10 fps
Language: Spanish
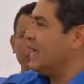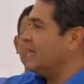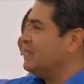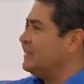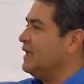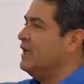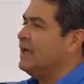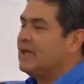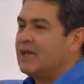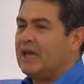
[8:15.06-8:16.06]
gente
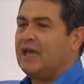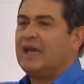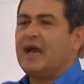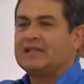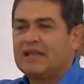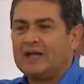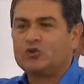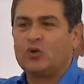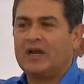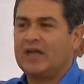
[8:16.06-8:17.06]
que
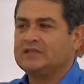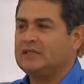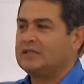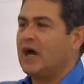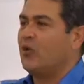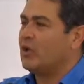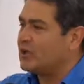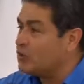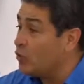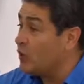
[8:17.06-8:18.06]
tanto ha necesitado y
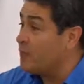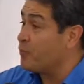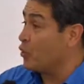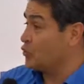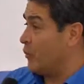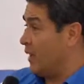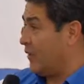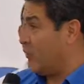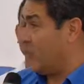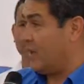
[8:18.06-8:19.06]
que ha sido un impulso para la
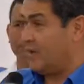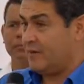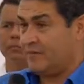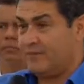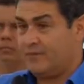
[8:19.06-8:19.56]
economía.